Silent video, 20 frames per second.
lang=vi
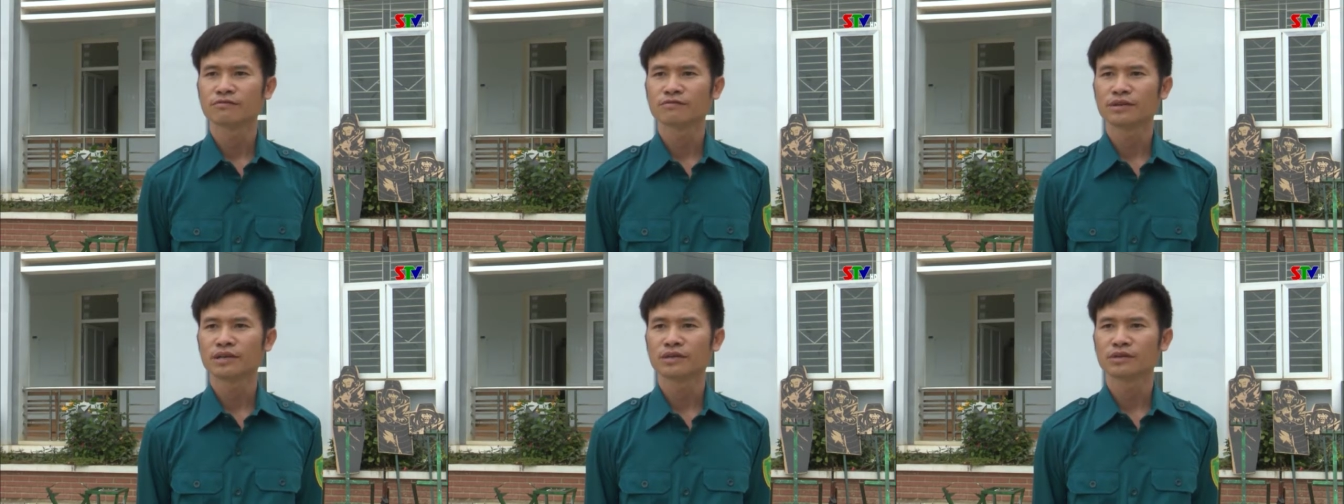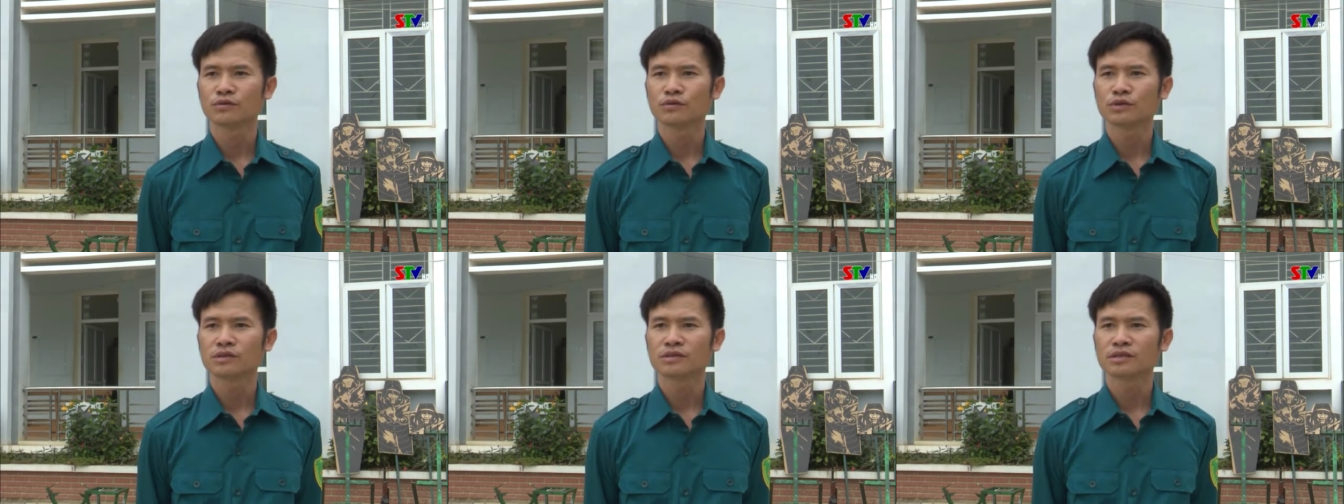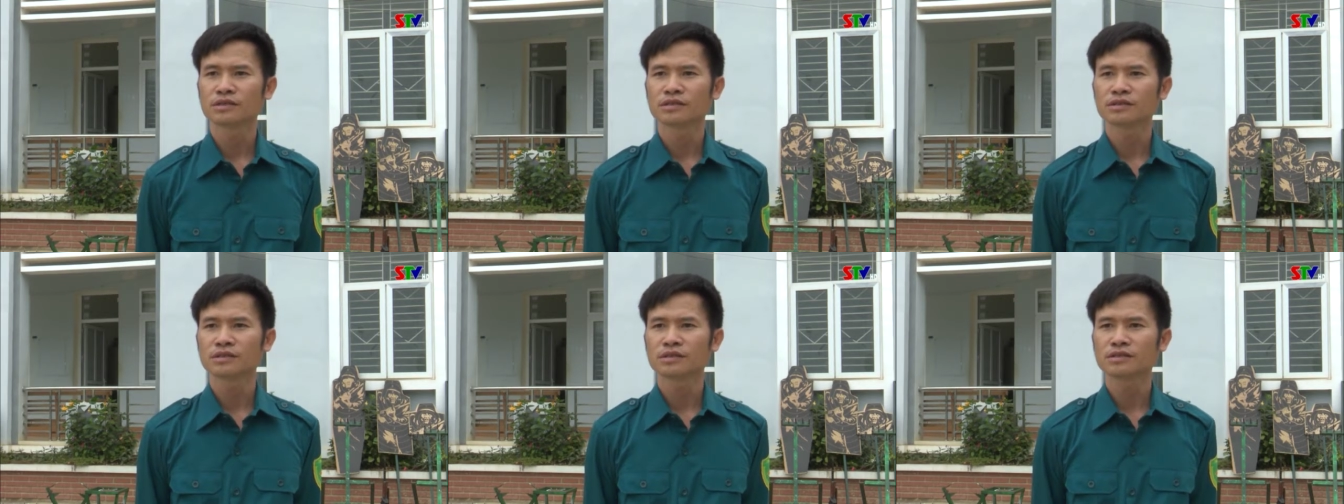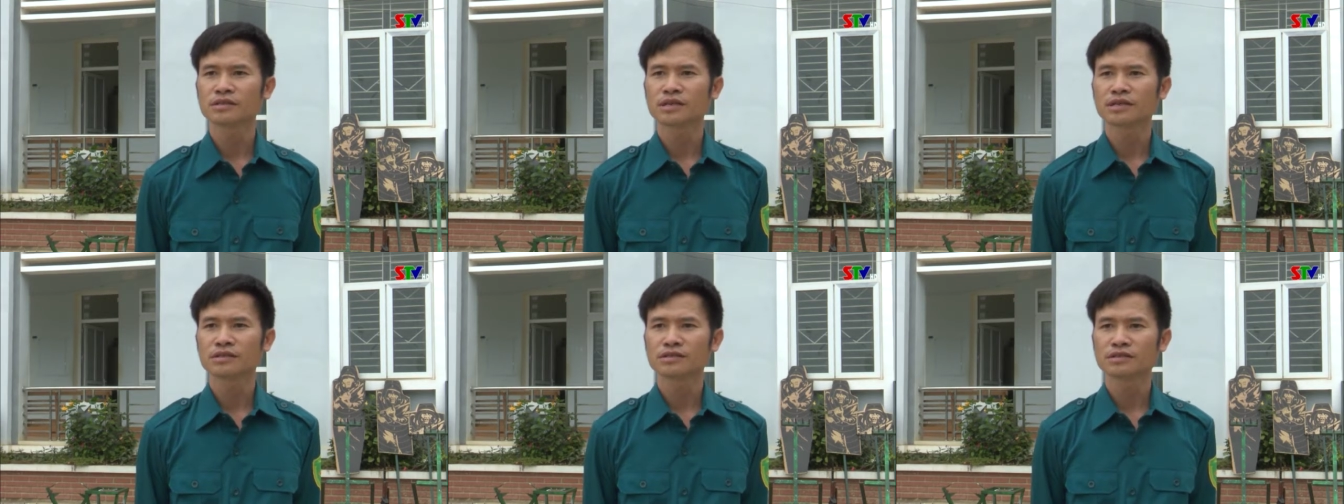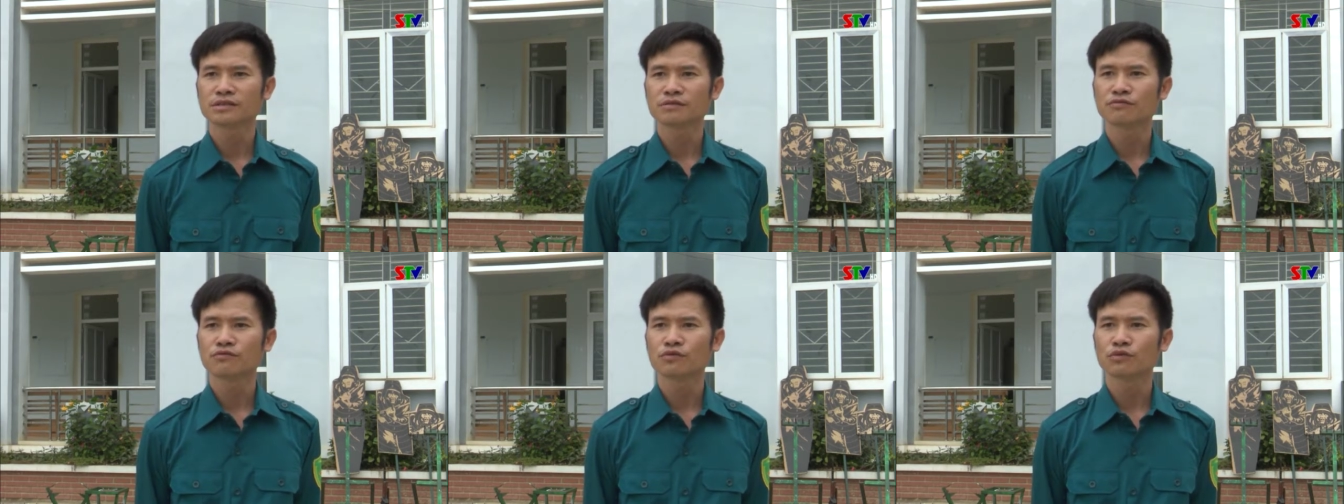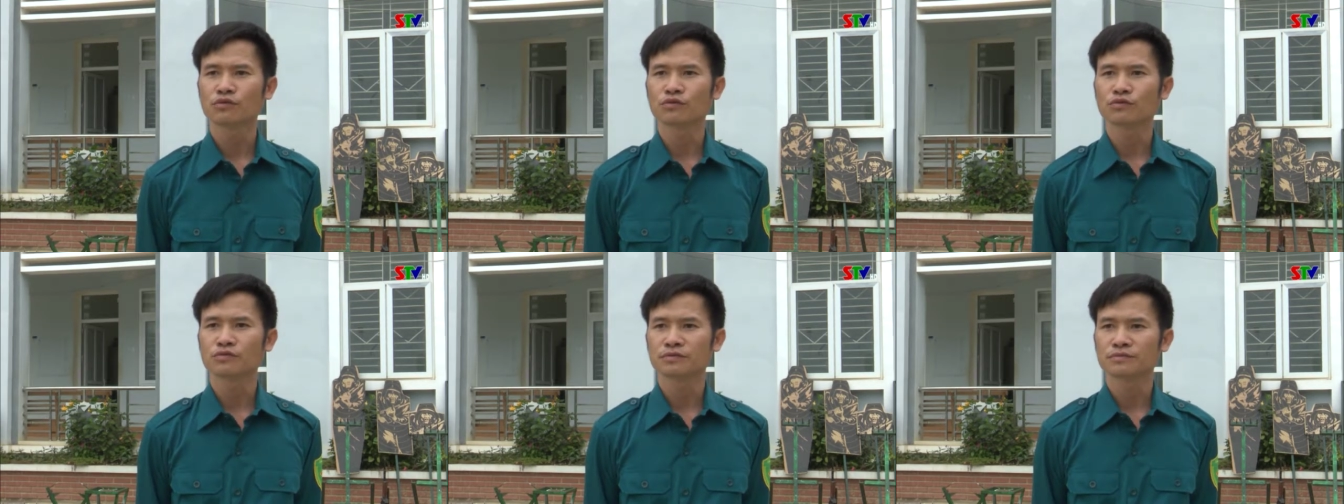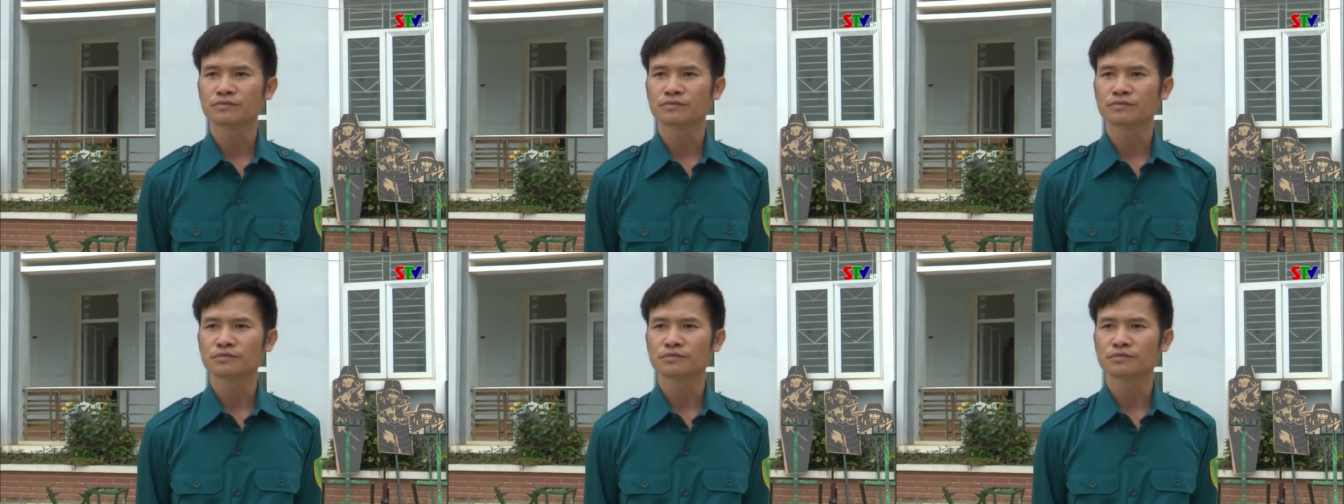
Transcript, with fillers: và luôn ờ, sẵn sàng nhận nhiệm vụ.